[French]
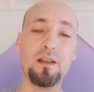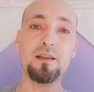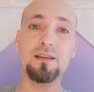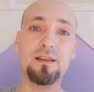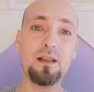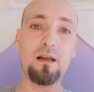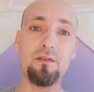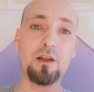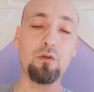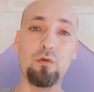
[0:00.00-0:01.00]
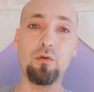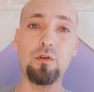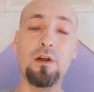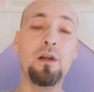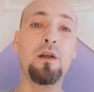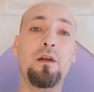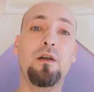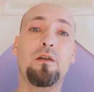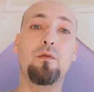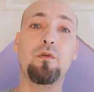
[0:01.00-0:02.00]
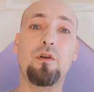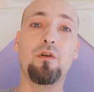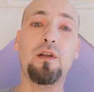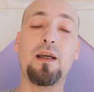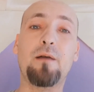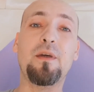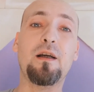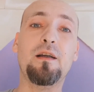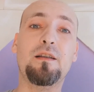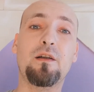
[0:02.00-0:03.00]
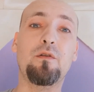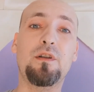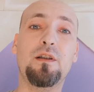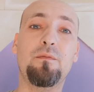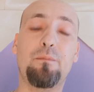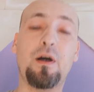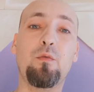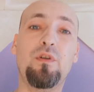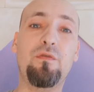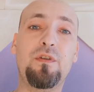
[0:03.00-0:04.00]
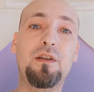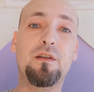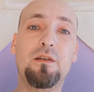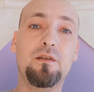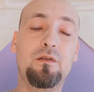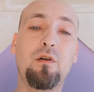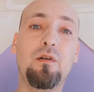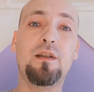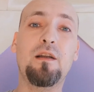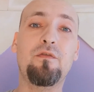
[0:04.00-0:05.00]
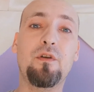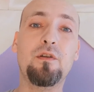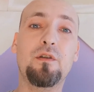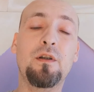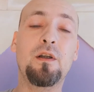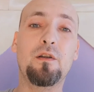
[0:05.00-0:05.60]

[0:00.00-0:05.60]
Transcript: réalisée avec le drone. Donc euh, la caméra était reliée par Wi-Fi dans le téléphone.